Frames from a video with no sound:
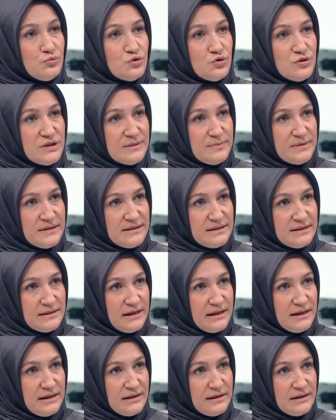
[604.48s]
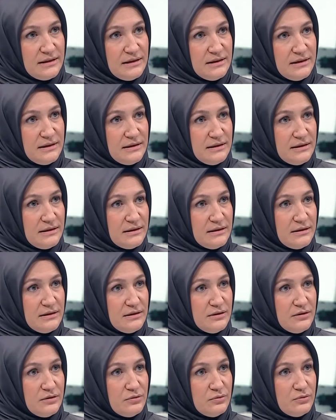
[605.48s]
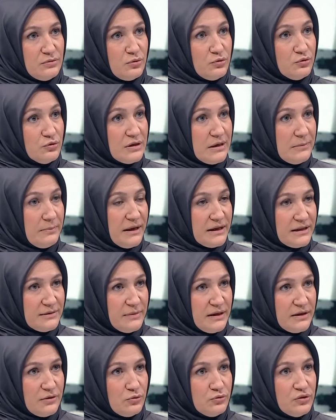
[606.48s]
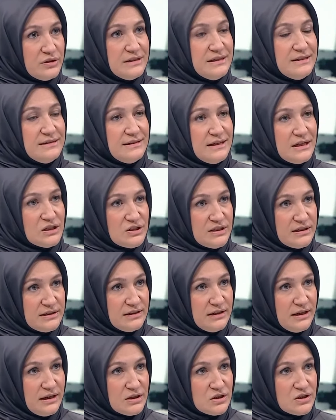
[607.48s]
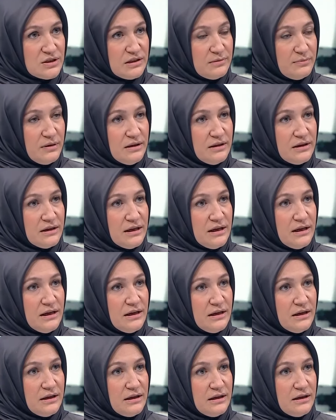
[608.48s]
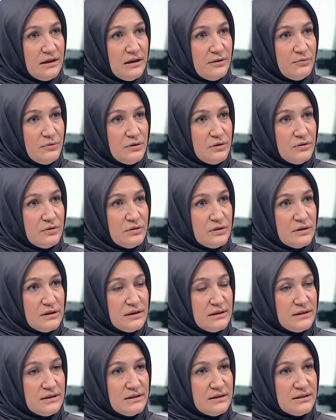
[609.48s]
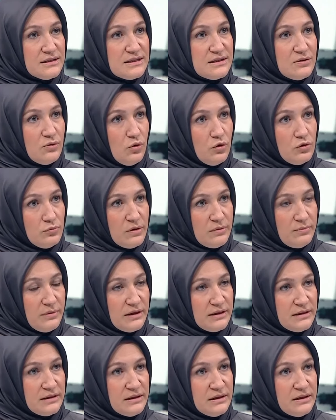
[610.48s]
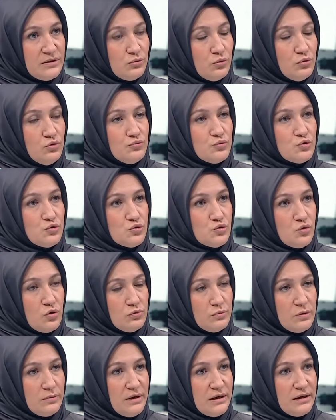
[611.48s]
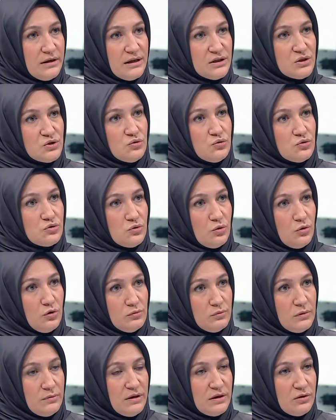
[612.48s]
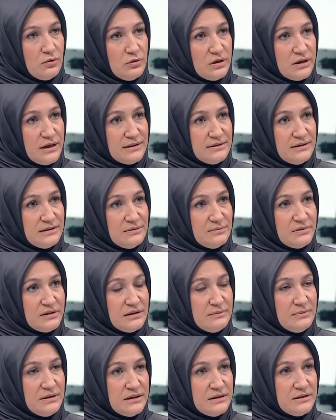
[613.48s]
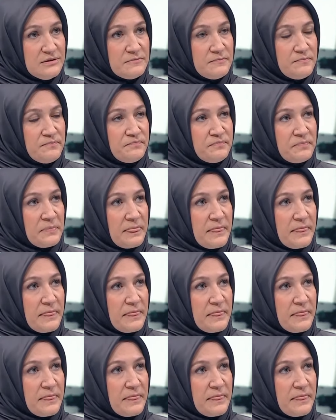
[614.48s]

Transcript: nispetinde e, onlara bakmak, onların ihtiyaçlarını karşılamak e, ama e, hırslı olmamak, doyumsuz olmamak, açgözlü olmamak olarak tanımlanabilir. Hı hı.